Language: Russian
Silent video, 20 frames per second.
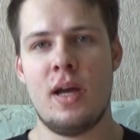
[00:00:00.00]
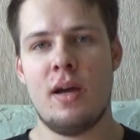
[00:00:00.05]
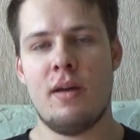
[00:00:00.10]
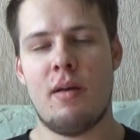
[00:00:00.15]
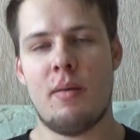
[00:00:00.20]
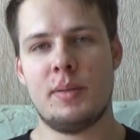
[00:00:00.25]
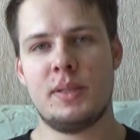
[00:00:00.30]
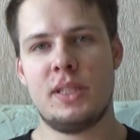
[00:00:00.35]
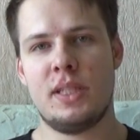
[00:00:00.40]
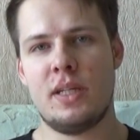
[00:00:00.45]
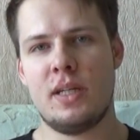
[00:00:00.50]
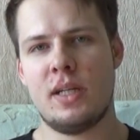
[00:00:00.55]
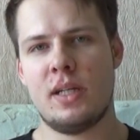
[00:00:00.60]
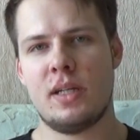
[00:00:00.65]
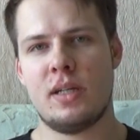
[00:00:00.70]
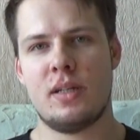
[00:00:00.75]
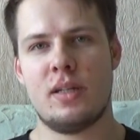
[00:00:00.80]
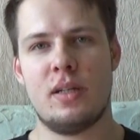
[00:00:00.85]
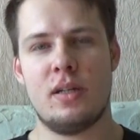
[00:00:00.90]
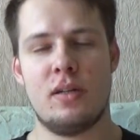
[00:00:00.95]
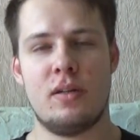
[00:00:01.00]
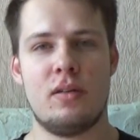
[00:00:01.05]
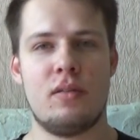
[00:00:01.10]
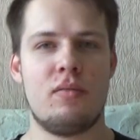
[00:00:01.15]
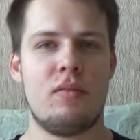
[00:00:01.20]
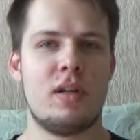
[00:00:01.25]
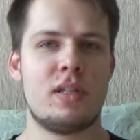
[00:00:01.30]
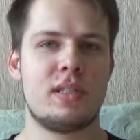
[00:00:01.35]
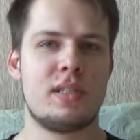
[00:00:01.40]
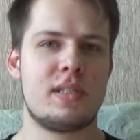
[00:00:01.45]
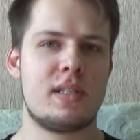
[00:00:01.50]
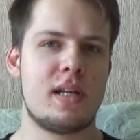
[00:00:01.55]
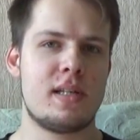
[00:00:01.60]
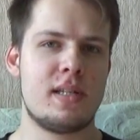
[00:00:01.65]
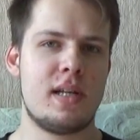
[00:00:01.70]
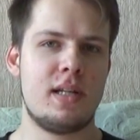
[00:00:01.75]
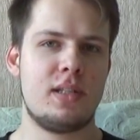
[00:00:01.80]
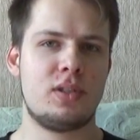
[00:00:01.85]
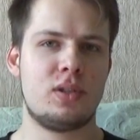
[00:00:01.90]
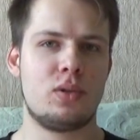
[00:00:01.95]
Вообще, э, важно
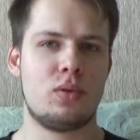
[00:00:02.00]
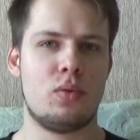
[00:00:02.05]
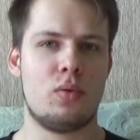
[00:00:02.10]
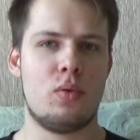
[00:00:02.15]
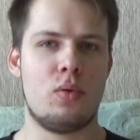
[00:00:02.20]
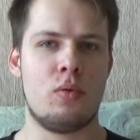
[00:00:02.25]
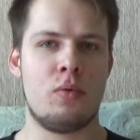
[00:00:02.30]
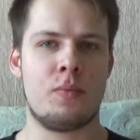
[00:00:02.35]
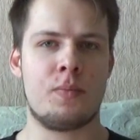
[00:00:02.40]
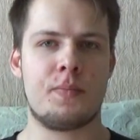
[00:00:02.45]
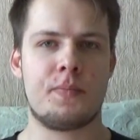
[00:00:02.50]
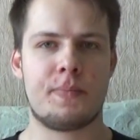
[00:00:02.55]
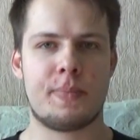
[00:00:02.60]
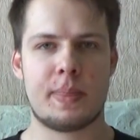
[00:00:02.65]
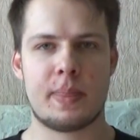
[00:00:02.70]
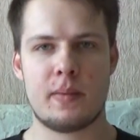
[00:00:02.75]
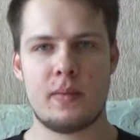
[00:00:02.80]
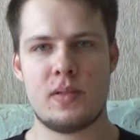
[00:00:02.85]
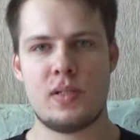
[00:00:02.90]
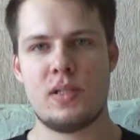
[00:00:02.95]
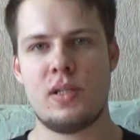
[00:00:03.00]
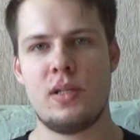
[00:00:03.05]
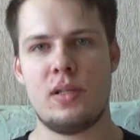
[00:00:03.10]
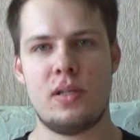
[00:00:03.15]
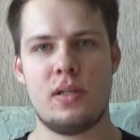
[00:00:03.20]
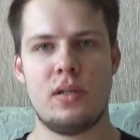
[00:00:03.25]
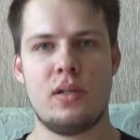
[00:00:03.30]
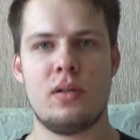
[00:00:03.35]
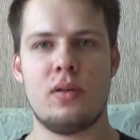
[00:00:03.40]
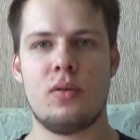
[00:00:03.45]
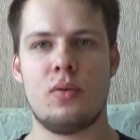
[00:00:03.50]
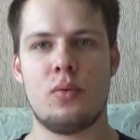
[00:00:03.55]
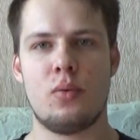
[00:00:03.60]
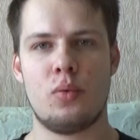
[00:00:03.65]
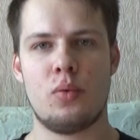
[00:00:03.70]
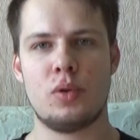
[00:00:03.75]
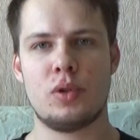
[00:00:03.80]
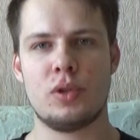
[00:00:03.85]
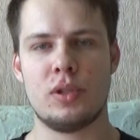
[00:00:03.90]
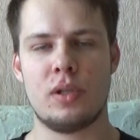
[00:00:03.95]
сказать, что Сити
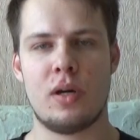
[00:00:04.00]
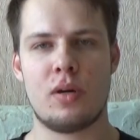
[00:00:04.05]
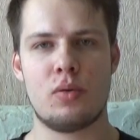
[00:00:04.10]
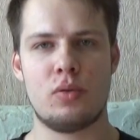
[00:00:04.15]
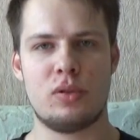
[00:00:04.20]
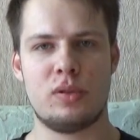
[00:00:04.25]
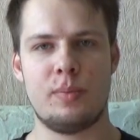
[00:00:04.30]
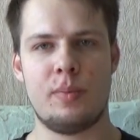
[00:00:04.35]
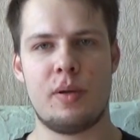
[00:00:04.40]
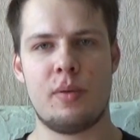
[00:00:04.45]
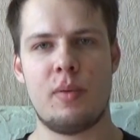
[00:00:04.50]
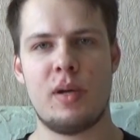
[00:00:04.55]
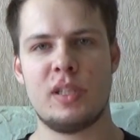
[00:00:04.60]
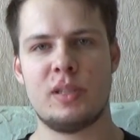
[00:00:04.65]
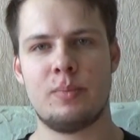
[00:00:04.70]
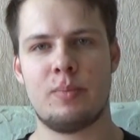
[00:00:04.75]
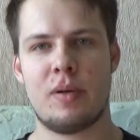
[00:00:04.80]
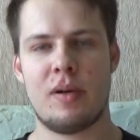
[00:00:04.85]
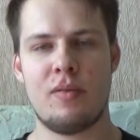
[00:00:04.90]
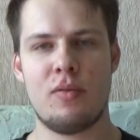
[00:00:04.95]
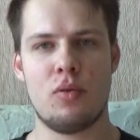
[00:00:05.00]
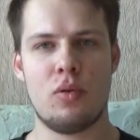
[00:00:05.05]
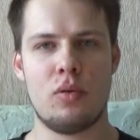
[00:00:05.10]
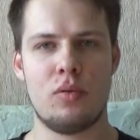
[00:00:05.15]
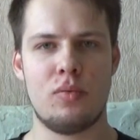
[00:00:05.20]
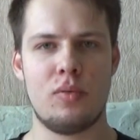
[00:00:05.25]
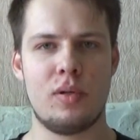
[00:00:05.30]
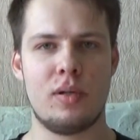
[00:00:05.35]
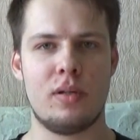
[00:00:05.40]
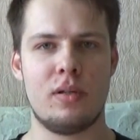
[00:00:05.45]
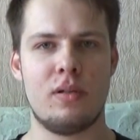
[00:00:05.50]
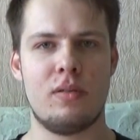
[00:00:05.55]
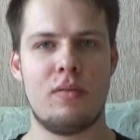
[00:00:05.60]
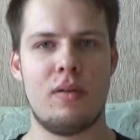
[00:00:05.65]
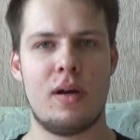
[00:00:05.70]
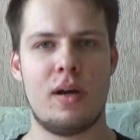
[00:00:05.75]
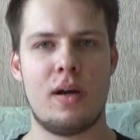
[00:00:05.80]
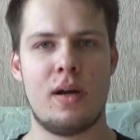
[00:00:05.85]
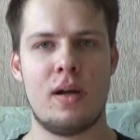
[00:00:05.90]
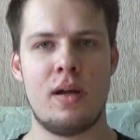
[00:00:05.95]
очень хороший матч провел, выиграл
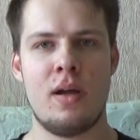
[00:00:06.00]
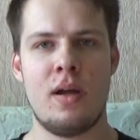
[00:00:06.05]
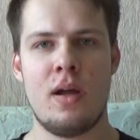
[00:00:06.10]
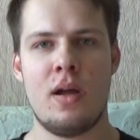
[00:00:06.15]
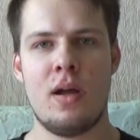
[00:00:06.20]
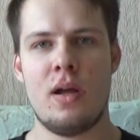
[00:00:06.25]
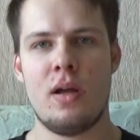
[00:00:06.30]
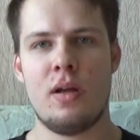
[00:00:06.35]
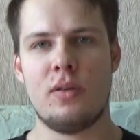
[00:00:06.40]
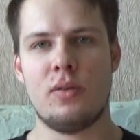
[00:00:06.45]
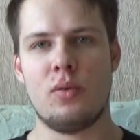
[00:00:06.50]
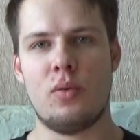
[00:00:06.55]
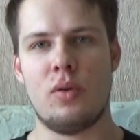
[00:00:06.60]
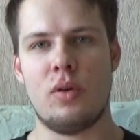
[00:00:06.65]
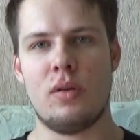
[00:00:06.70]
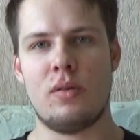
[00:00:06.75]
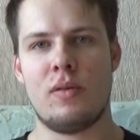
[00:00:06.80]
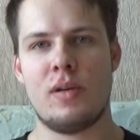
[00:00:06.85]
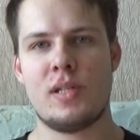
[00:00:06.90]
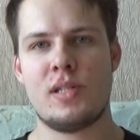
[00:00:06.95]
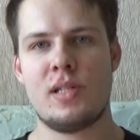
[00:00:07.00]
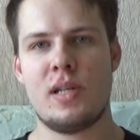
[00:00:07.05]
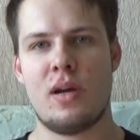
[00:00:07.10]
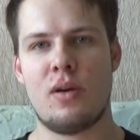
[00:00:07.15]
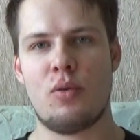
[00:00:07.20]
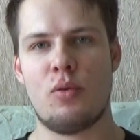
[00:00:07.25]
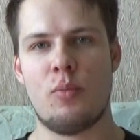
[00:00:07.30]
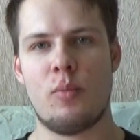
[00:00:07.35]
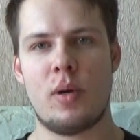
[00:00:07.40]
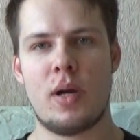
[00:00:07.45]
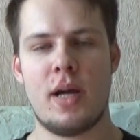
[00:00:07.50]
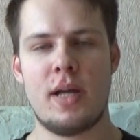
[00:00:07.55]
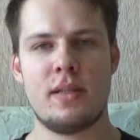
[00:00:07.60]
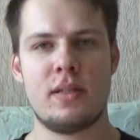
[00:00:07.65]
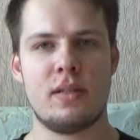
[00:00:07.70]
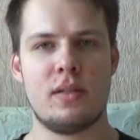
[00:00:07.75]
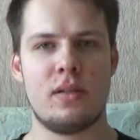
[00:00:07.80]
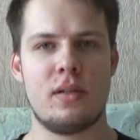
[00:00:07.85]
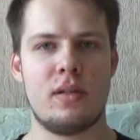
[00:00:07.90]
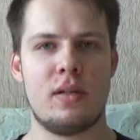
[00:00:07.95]
2 0 в гостях у
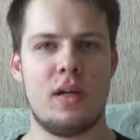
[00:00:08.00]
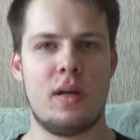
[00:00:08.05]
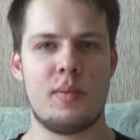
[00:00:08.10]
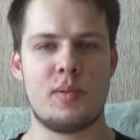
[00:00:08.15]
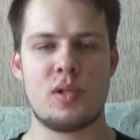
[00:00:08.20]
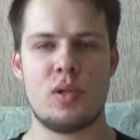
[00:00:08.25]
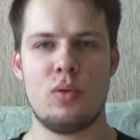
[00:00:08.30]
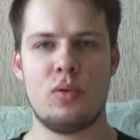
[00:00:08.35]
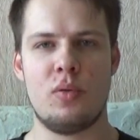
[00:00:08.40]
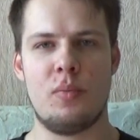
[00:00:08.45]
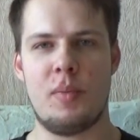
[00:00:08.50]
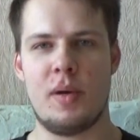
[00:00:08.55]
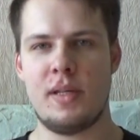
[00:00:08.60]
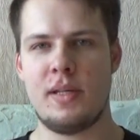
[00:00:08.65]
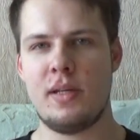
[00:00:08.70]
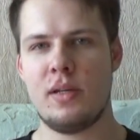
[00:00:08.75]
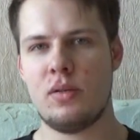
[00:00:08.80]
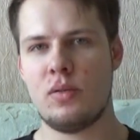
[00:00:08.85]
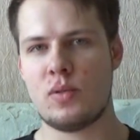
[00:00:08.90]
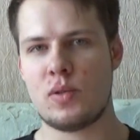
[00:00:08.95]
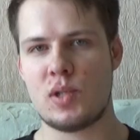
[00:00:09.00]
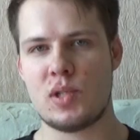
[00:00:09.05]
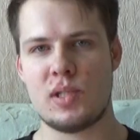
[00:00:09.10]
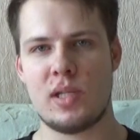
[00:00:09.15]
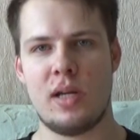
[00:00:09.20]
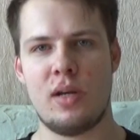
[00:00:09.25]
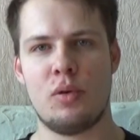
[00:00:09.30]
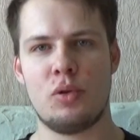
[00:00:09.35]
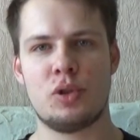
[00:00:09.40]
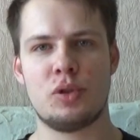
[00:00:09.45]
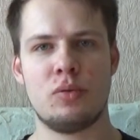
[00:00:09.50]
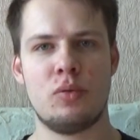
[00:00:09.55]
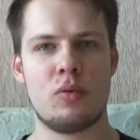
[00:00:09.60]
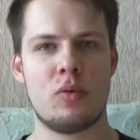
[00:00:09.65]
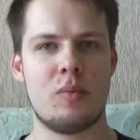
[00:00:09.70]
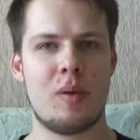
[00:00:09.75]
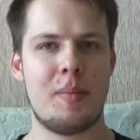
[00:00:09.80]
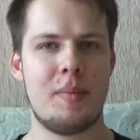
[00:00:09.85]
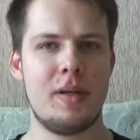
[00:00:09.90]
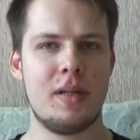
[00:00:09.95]
Брайтона, абсолютно по делу, создали очень много
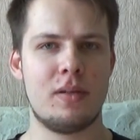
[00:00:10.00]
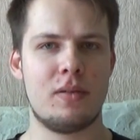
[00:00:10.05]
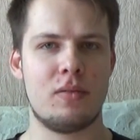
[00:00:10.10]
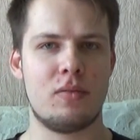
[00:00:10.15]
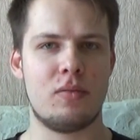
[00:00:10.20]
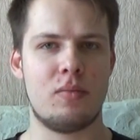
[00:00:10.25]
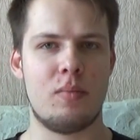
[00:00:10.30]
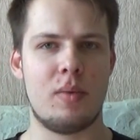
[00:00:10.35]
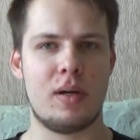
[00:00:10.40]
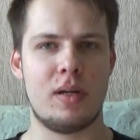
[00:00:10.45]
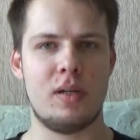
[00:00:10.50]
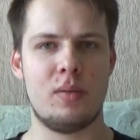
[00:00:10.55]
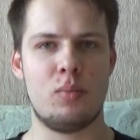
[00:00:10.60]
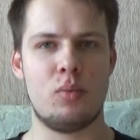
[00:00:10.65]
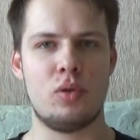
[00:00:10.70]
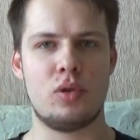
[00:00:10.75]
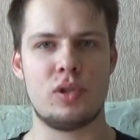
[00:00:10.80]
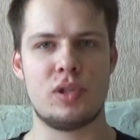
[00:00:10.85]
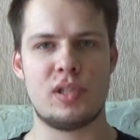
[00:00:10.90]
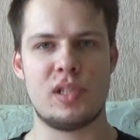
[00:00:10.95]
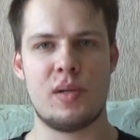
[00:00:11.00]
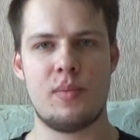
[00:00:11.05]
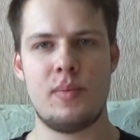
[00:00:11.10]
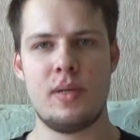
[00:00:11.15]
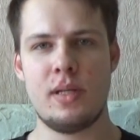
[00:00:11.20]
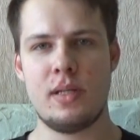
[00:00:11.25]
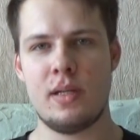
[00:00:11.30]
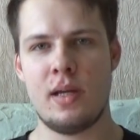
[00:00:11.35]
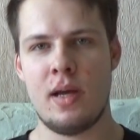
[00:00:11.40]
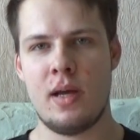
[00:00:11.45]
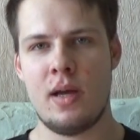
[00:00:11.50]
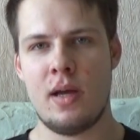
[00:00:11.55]
моментов, могли больше забить.